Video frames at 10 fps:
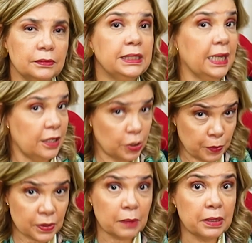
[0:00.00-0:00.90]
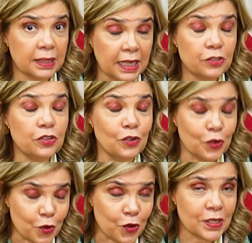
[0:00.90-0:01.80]
E é responsabilidade
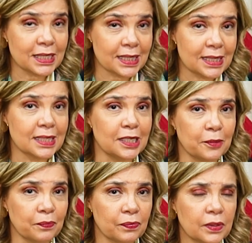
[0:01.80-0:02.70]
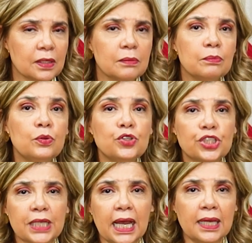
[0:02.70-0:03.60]
nossa, sim,
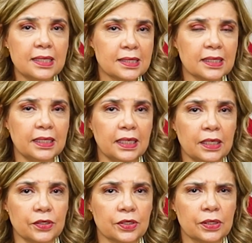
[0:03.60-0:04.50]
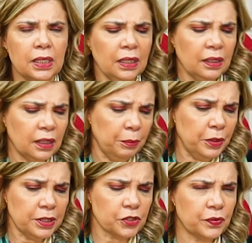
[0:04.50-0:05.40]
buscar esse cliente, que
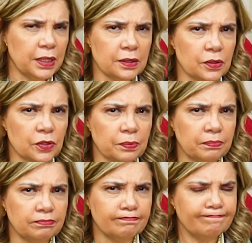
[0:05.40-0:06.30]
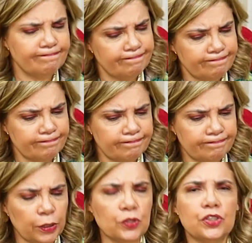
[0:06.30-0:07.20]
muitas vezes
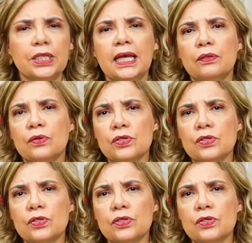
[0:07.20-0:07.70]
pode chegar no